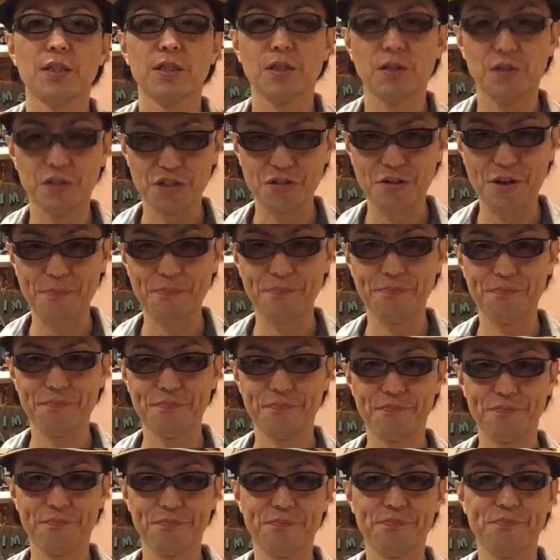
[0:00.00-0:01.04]
こんにちは
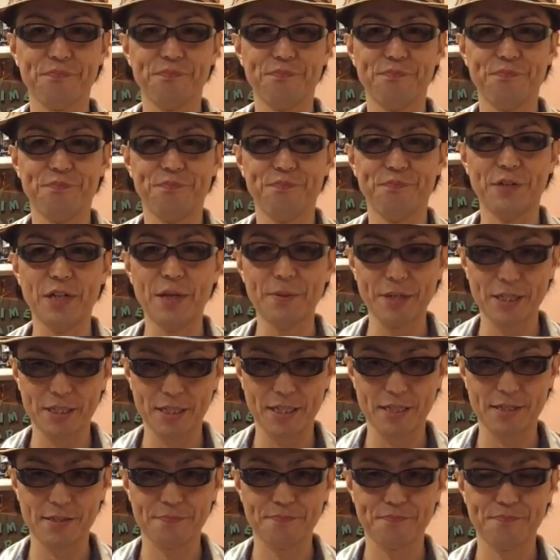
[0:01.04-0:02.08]
プライマス
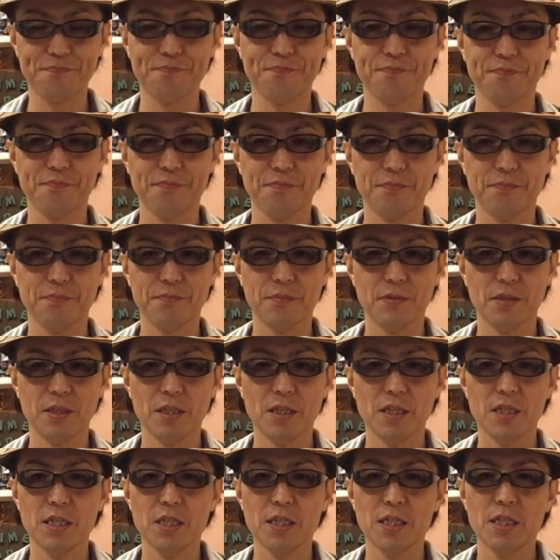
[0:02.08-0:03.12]
です
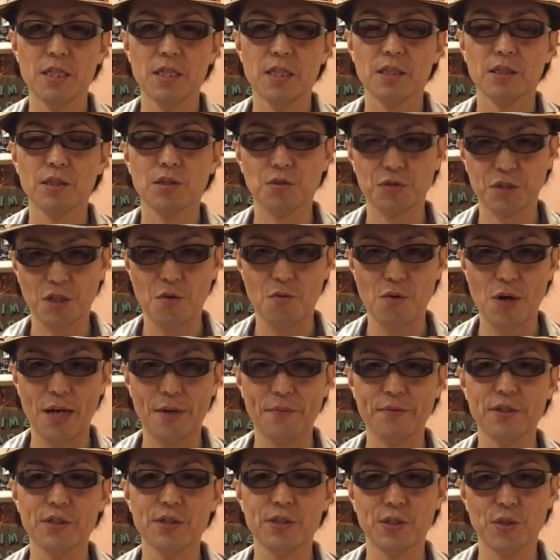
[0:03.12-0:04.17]
当店は
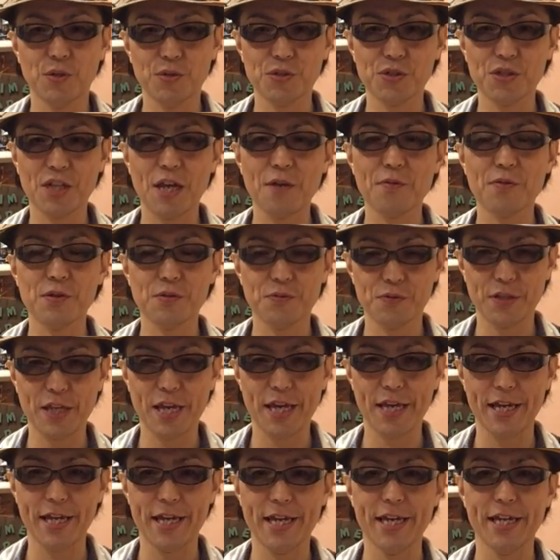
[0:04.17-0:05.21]
40代夫婦
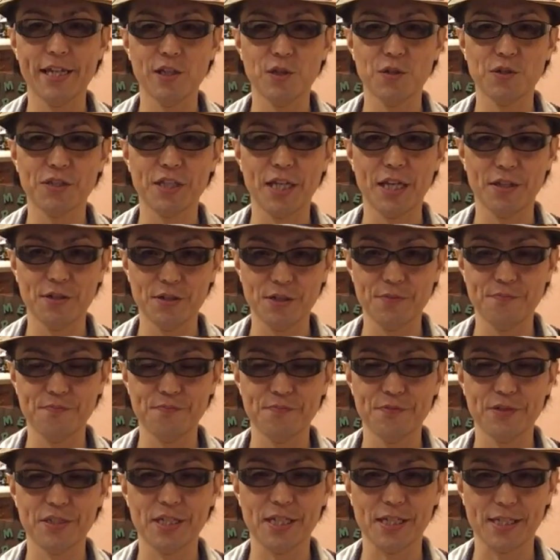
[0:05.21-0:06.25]
で営業している
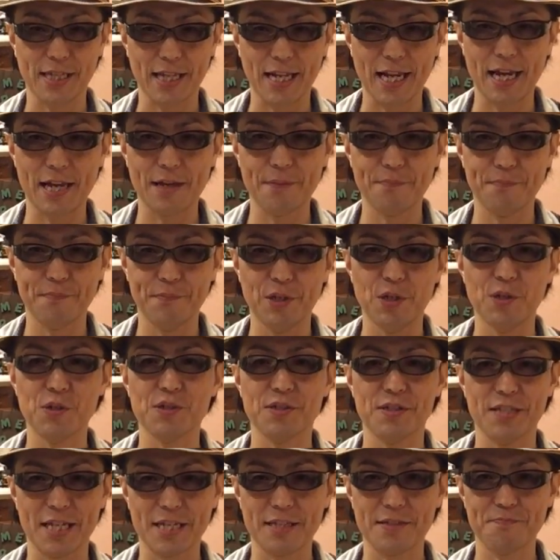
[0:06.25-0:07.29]
小さな美容
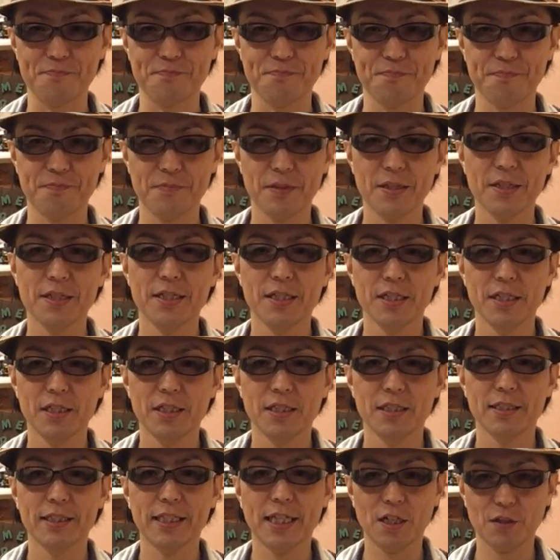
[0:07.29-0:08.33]
室です
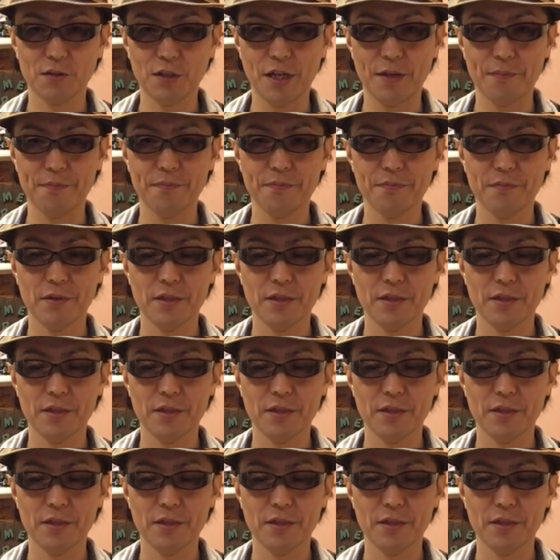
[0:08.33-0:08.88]
なので